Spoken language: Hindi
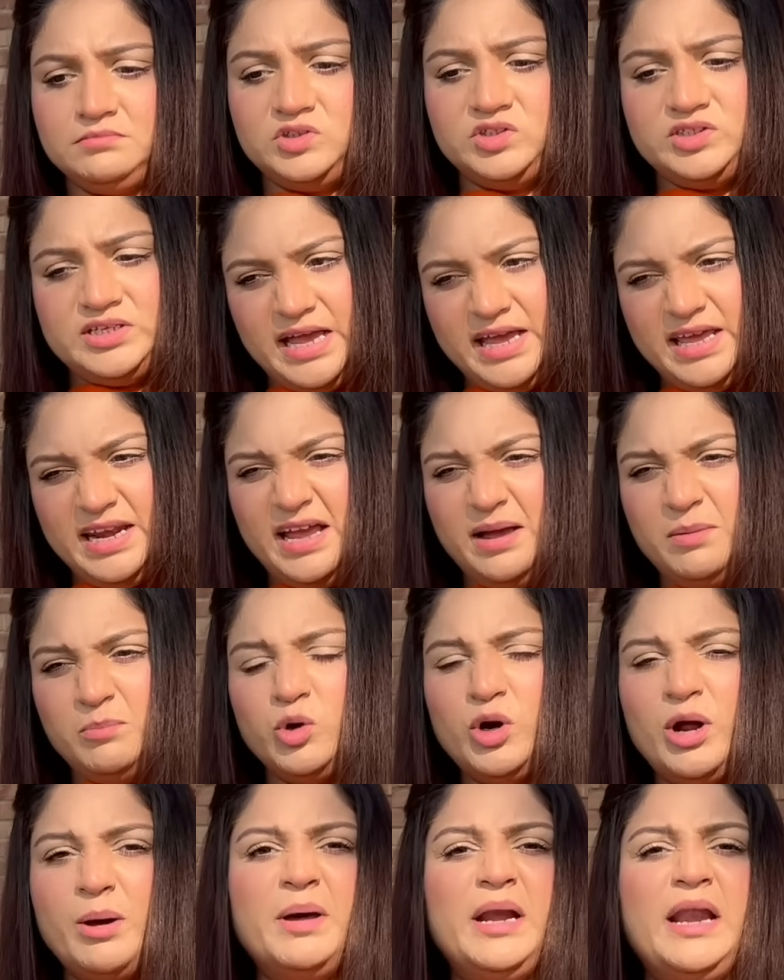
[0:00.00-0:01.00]
साहिर है
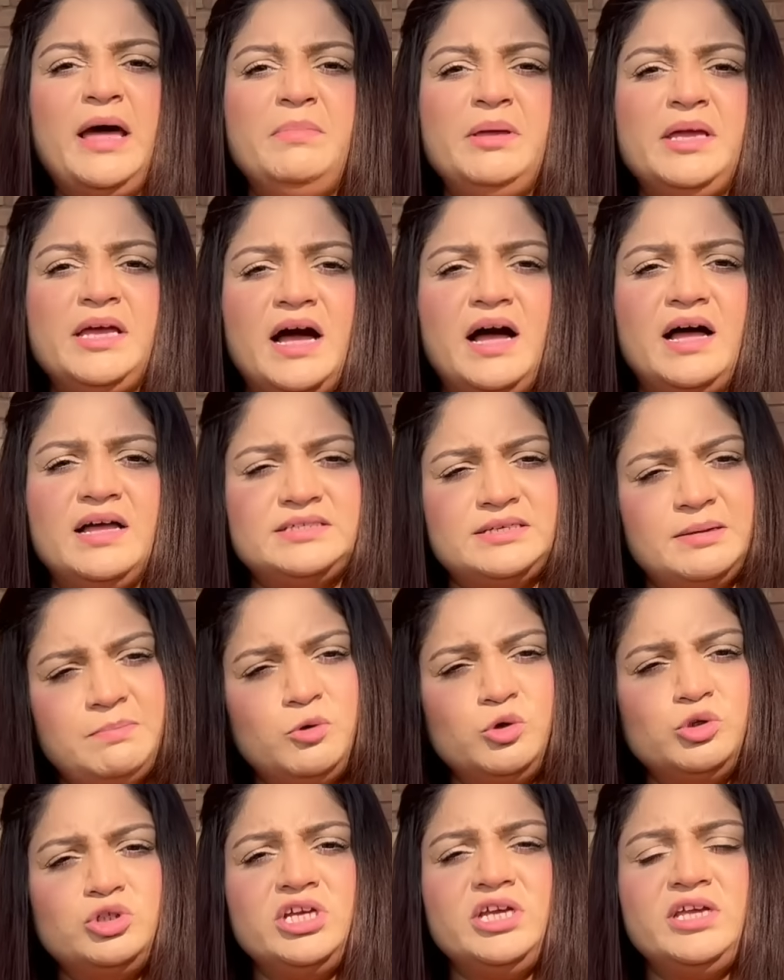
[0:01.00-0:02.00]
बुरा भला भी कहा सब
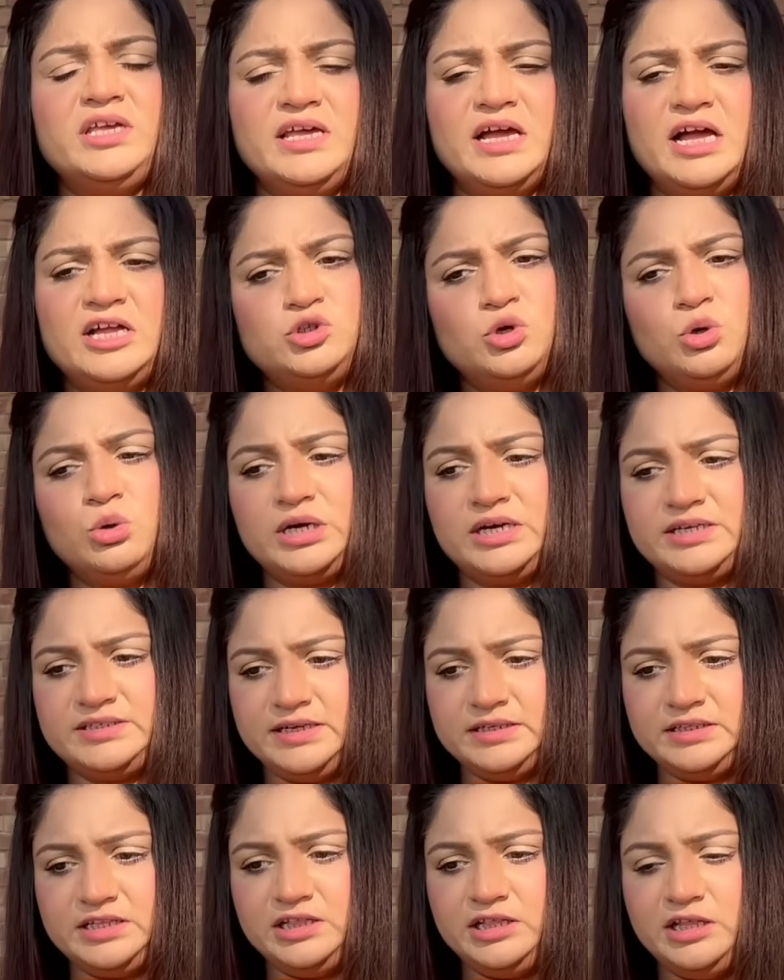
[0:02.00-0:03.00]
कुछ ही किया जो कर
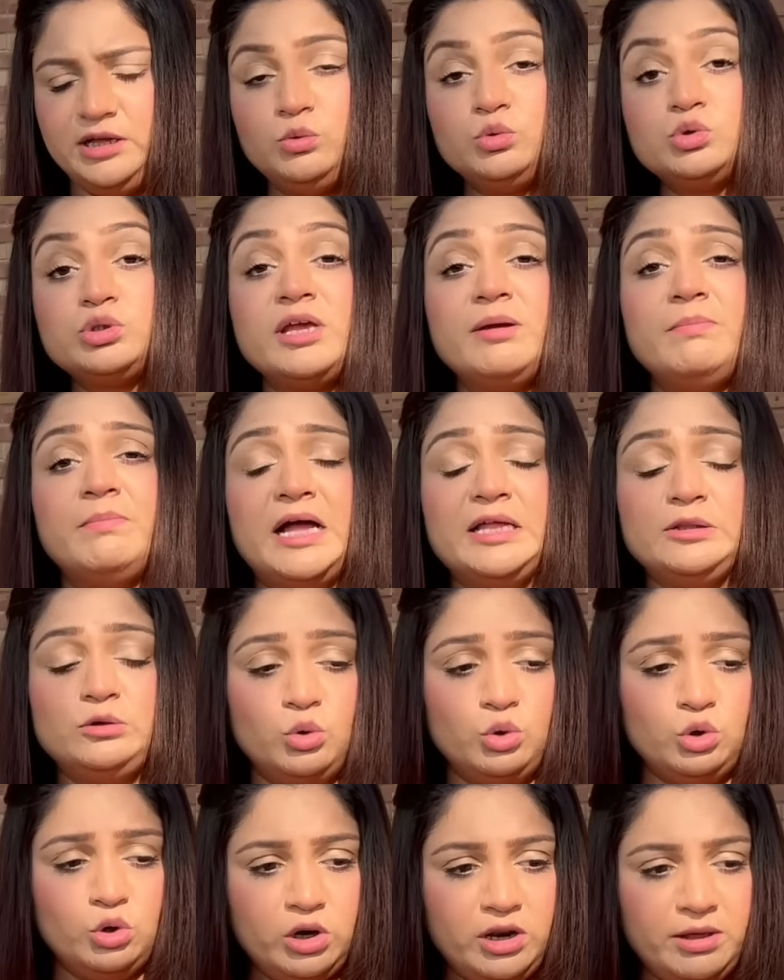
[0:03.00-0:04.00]
सकते थे उसके बाद
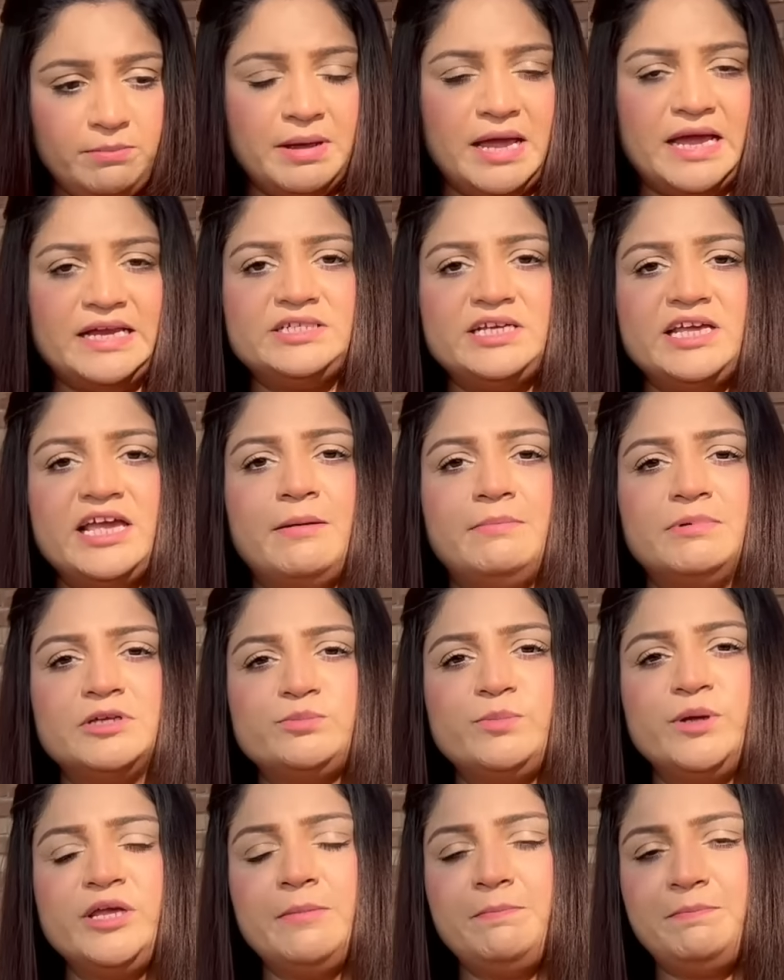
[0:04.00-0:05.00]
उन्होंने बैठ के
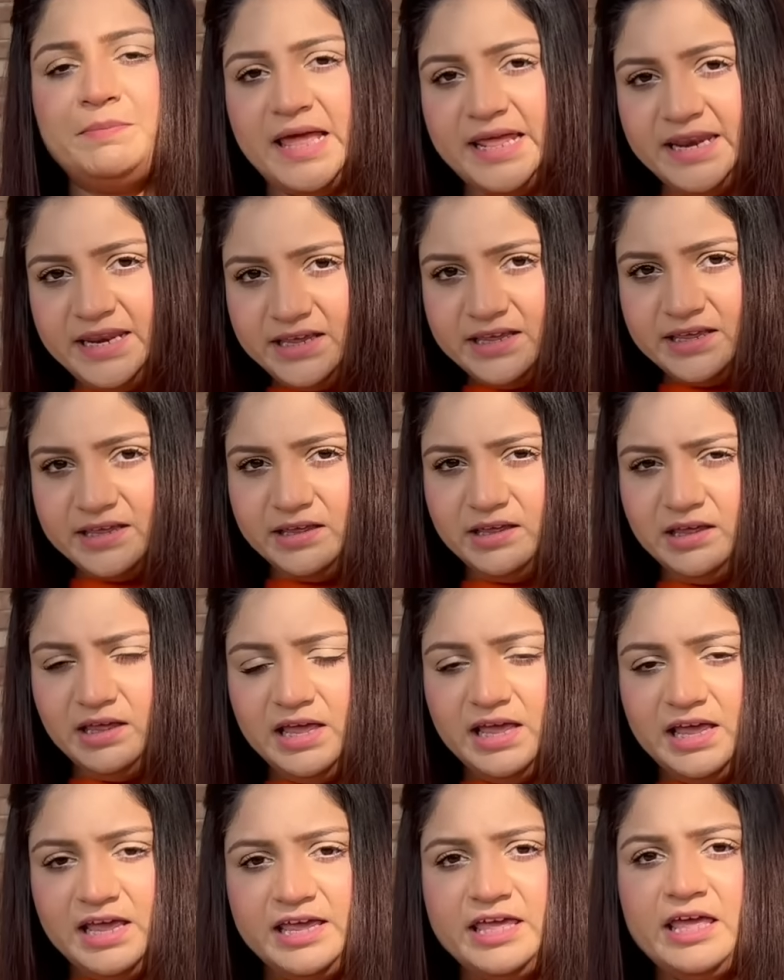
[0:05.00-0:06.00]
आपस में ये प्लानिंग की
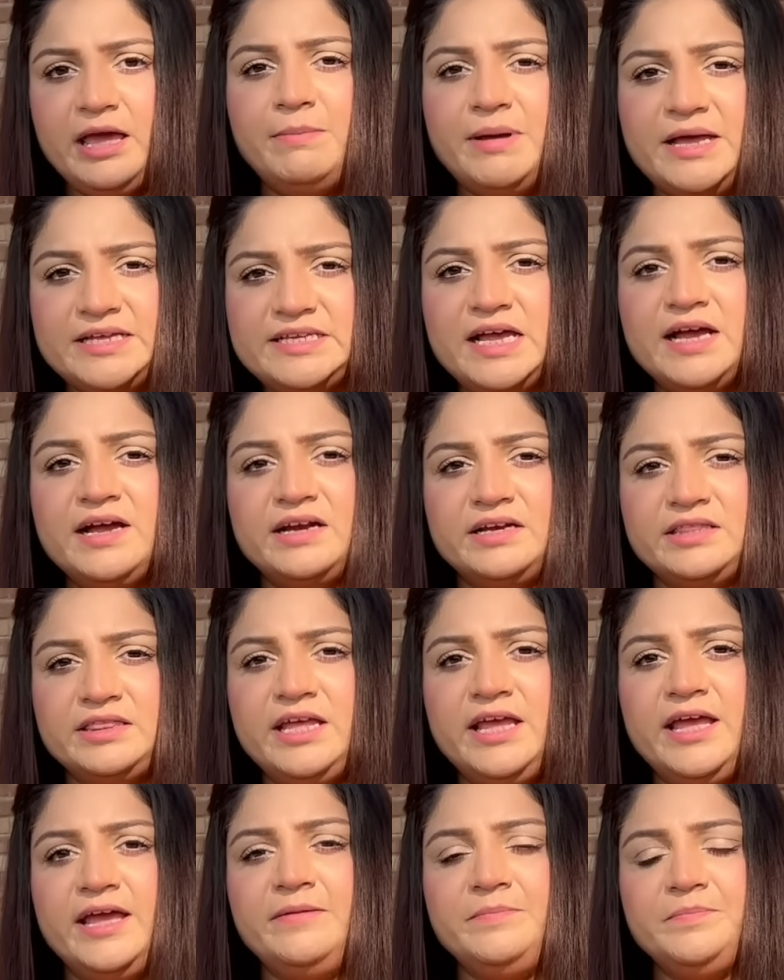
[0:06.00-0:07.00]
कि अब ऐसा
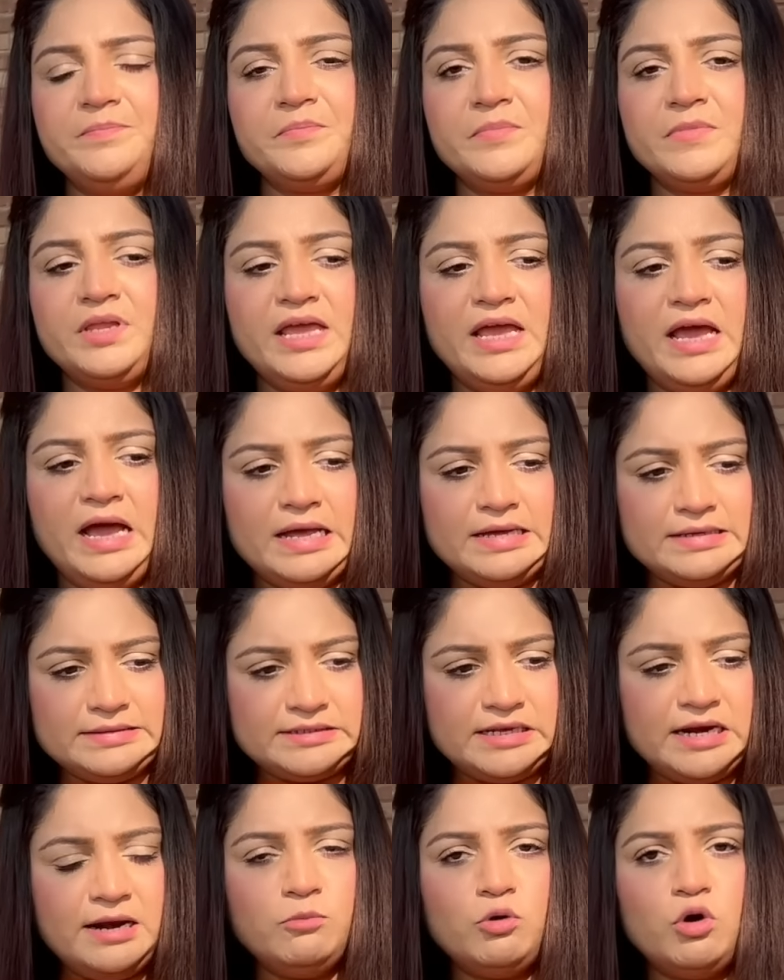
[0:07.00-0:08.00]
करते हैं कि
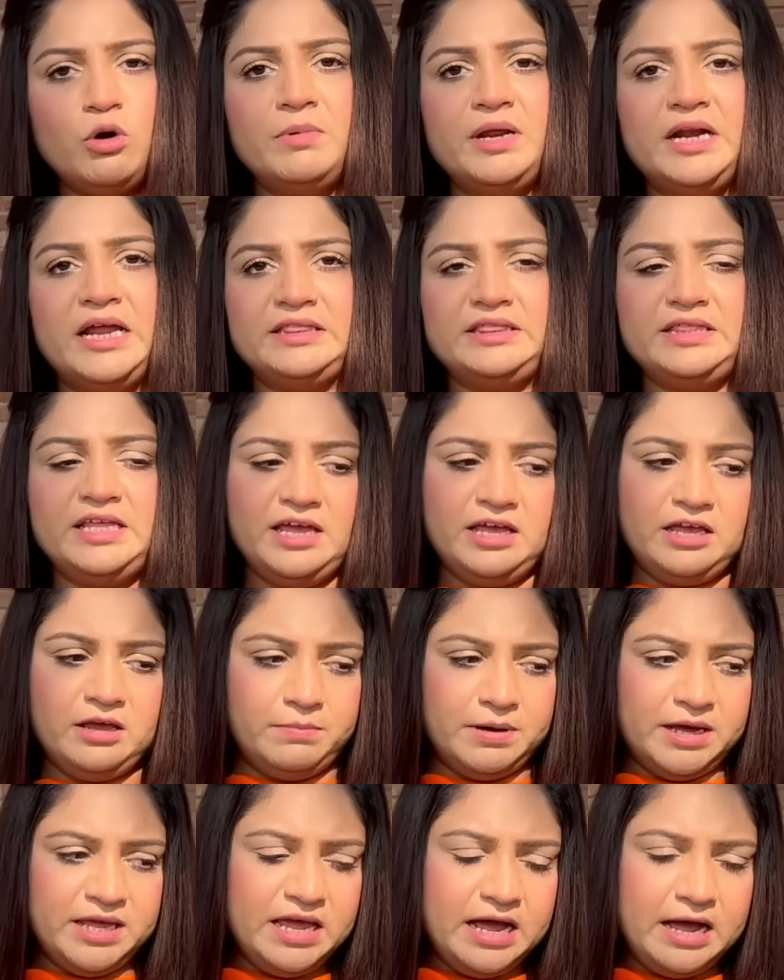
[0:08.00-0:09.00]
असलम को मनाते हैं कि
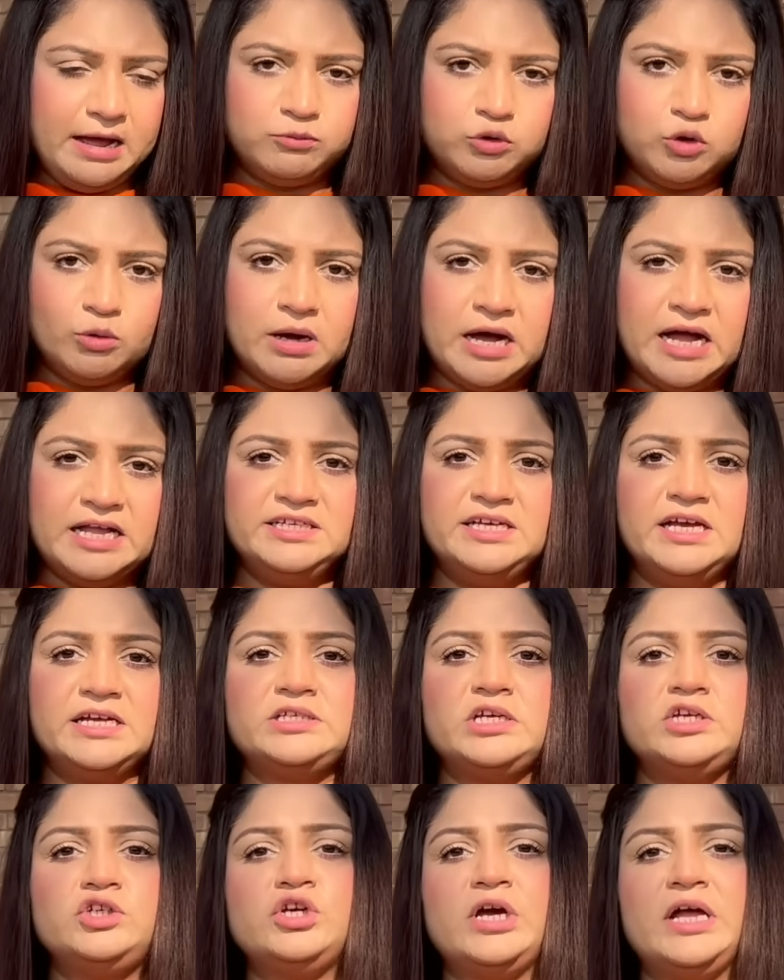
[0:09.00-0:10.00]
भाई अब तुम हादिया
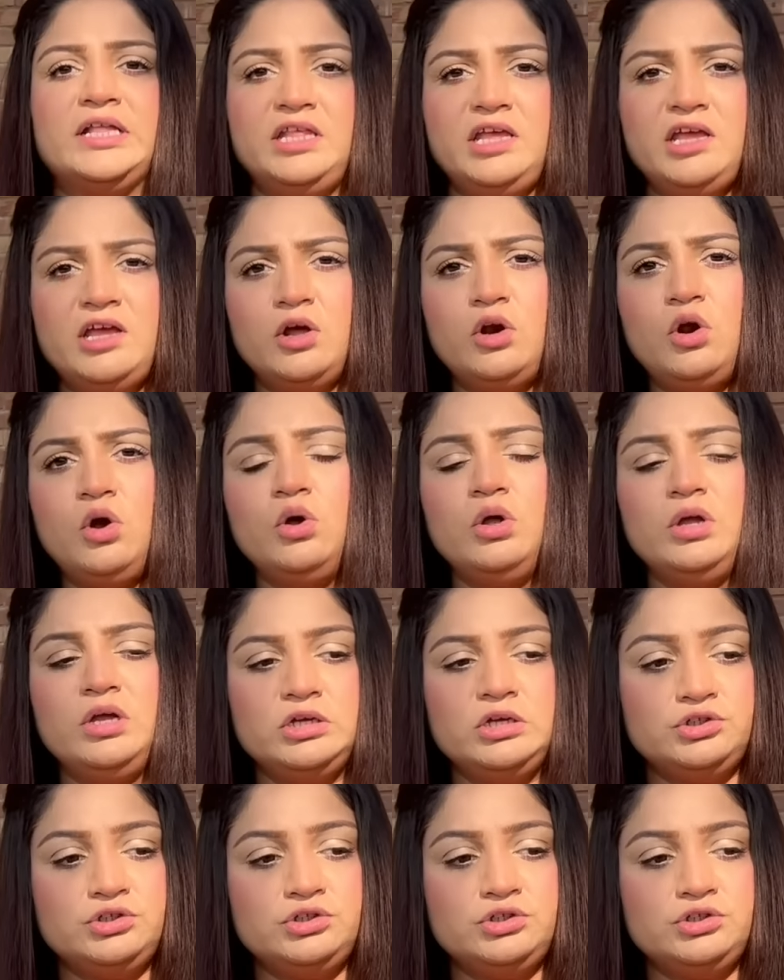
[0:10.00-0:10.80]
से शादी करो